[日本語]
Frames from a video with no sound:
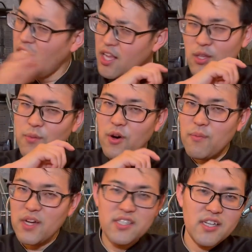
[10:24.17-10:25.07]
アートも
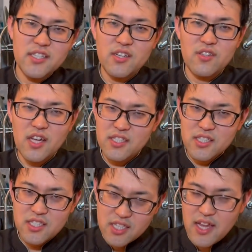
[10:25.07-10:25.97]
マスターしてくだ
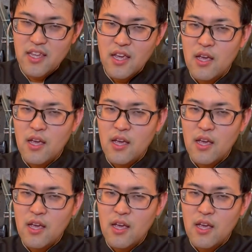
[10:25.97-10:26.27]
さい